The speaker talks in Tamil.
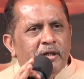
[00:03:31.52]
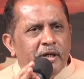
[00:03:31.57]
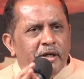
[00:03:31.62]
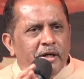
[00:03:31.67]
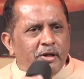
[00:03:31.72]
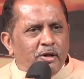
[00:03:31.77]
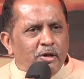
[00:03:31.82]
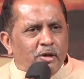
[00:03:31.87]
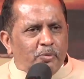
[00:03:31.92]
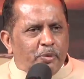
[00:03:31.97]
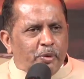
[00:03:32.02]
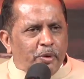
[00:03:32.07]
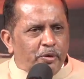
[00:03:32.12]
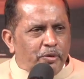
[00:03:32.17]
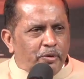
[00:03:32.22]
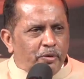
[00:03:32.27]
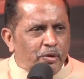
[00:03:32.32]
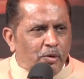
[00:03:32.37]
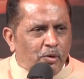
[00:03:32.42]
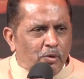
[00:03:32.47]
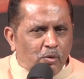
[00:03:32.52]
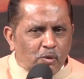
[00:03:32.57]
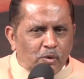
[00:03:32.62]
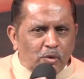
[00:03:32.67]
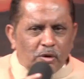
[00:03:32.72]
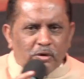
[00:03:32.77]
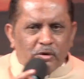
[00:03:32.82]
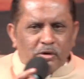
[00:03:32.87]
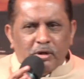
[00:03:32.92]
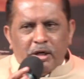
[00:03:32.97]
எழுந்து போய்விடும்
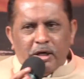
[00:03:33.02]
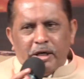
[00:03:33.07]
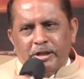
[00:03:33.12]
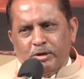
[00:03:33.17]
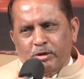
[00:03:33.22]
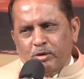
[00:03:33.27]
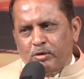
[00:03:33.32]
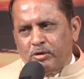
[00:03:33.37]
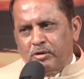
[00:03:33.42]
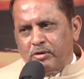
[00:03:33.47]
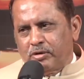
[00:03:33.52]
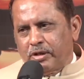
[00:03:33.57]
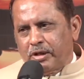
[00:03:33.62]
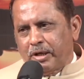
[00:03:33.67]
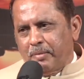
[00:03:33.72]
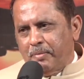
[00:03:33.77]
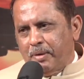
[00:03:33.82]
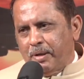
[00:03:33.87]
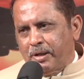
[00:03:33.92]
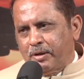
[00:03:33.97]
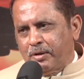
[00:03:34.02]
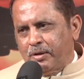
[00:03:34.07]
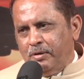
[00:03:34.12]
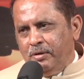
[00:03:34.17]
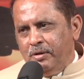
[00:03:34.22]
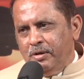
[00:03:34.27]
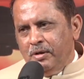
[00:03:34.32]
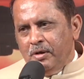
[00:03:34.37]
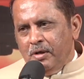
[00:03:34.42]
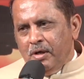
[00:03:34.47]
உங்களுக்கும் நாங்கள் தொந்தரவு தர மாட்டோம்
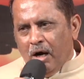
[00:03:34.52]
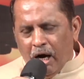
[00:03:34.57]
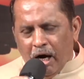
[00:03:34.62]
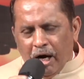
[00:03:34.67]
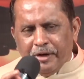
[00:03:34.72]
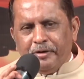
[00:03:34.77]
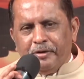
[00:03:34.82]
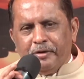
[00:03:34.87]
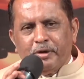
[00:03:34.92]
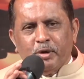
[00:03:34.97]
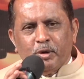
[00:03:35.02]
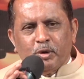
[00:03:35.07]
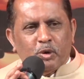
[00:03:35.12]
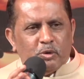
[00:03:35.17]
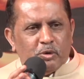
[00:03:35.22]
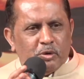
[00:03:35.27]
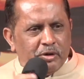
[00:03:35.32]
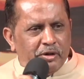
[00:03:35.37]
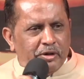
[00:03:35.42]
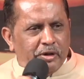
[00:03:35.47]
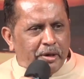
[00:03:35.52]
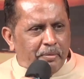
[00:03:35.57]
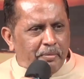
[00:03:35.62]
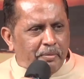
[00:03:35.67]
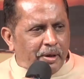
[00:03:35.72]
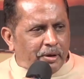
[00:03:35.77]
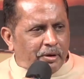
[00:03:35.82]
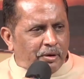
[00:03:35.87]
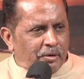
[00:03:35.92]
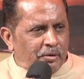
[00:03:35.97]
ஆண்டுக்கும் தொந்தரவு தர
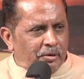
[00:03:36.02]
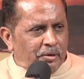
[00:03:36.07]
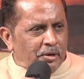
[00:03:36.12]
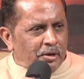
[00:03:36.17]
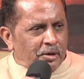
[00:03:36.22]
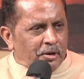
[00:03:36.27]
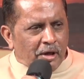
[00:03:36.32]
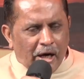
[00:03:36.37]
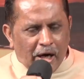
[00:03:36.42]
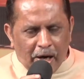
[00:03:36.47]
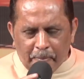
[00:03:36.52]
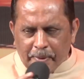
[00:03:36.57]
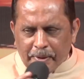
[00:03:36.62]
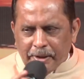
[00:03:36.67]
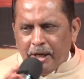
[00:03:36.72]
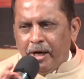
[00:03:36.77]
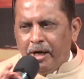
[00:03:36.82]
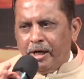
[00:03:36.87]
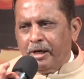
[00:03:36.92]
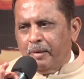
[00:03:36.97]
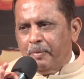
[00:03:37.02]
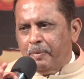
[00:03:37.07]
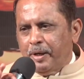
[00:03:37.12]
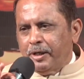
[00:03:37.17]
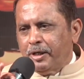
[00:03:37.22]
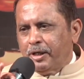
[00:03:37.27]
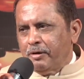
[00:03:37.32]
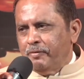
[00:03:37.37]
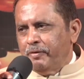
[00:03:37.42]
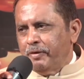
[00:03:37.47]
மாட்டோம் ஆமாம் நாங்கள்
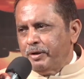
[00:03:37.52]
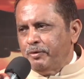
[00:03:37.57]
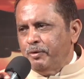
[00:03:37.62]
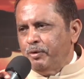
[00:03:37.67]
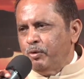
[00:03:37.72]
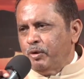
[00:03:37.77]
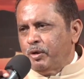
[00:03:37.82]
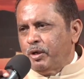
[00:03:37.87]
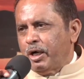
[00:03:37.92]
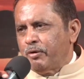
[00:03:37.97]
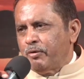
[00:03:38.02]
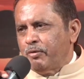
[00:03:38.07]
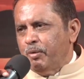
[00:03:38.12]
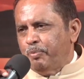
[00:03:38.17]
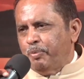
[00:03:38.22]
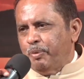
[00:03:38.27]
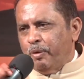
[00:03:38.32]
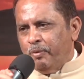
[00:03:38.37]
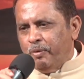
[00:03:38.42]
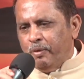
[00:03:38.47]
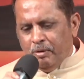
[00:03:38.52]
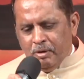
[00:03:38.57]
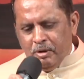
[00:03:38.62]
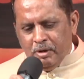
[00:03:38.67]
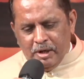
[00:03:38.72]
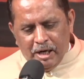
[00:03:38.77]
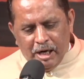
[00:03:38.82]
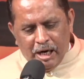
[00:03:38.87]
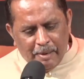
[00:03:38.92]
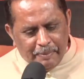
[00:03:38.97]
பாட்டுக்கு வருவோம் உட்காருவோம் போவோம்
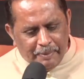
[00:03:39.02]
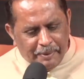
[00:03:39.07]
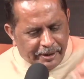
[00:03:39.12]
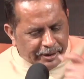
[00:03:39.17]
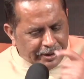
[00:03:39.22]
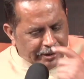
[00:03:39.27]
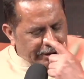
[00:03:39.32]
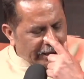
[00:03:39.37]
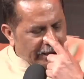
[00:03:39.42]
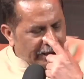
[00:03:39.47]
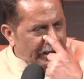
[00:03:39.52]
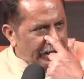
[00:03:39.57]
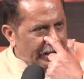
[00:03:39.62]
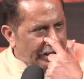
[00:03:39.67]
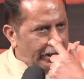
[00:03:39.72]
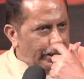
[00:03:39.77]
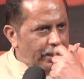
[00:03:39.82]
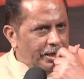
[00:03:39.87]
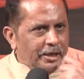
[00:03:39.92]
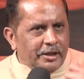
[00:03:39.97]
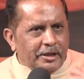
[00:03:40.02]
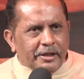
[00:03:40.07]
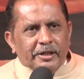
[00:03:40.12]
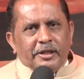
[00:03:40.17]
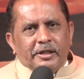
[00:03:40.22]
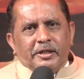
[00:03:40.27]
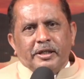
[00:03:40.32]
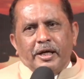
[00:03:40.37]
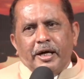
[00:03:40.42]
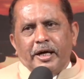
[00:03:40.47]
அப்படிங்கிற நிலையில்
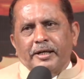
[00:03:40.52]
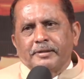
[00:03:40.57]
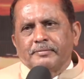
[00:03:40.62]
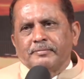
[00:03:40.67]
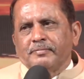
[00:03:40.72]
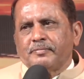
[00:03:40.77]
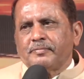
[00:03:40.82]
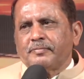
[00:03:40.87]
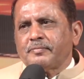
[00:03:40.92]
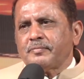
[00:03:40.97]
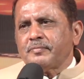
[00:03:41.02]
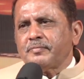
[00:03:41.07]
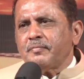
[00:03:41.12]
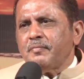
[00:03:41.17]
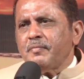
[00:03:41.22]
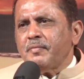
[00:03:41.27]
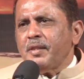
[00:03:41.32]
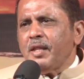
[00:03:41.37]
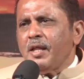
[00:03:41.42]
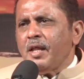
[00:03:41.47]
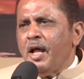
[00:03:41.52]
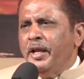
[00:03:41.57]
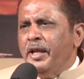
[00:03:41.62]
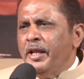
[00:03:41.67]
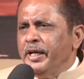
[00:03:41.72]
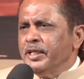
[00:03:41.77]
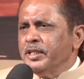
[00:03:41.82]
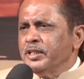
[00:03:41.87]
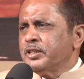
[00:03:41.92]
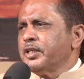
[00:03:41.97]
இருக்கிறா
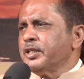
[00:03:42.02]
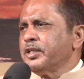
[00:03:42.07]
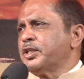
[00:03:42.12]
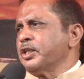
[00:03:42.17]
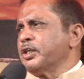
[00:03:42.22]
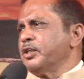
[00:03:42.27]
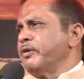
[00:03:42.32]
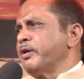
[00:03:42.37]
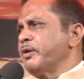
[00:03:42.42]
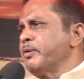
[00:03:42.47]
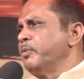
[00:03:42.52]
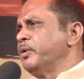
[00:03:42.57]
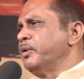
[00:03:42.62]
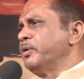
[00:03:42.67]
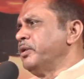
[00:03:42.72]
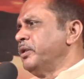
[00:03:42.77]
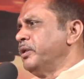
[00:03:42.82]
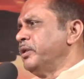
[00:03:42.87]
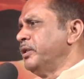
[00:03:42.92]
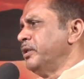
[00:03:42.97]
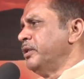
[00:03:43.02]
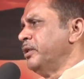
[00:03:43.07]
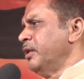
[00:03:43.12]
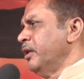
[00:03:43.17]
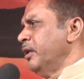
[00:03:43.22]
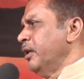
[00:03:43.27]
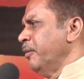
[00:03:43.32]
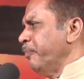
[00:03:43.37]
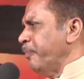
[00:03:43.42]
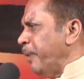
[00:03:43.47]
அநேக சர்ச்சுக்கு வரும்போது
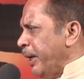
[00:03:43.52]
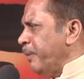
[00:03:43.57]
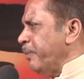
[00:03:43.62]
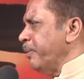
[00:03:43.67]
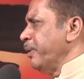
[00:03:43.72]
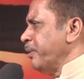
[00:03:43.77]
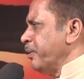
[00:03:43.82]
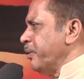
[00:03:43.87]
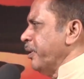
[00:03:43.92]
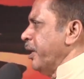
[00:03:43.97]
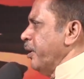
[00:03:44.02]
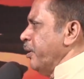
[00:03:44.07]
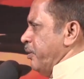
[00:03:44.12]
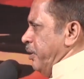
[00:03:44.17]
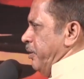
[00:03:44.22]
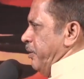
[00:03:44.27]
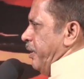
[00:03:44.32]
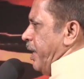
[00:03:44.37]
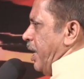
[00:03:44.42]
பைபிள் கூட கொண்டு